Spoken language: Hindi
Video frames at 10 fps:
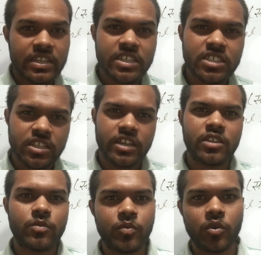एन का
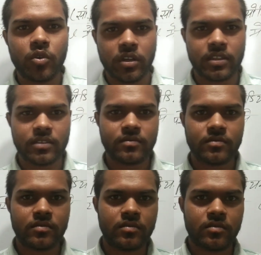ही उपयोग करें
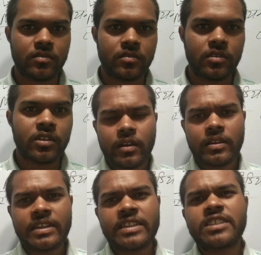
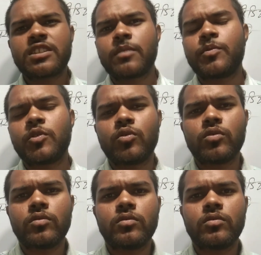एन का उपयोग